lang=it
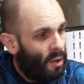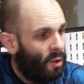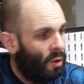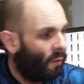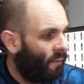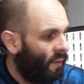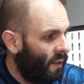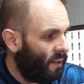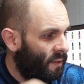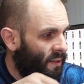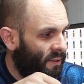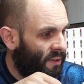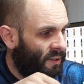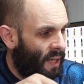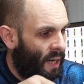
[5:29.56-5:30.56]
Io vi
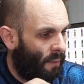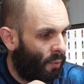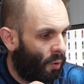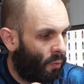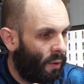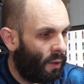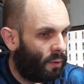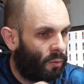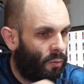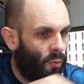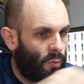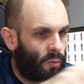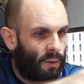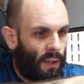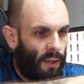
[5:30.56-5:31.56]
risistemo qui
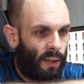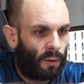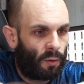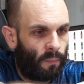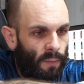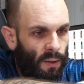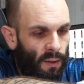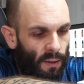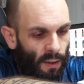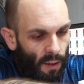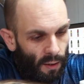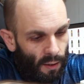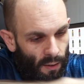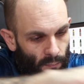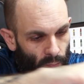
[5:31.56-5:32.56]
tutta la
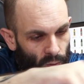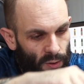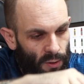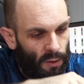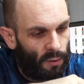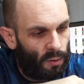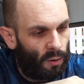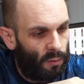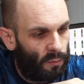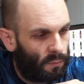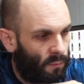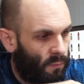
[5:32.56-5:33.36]
robina a modino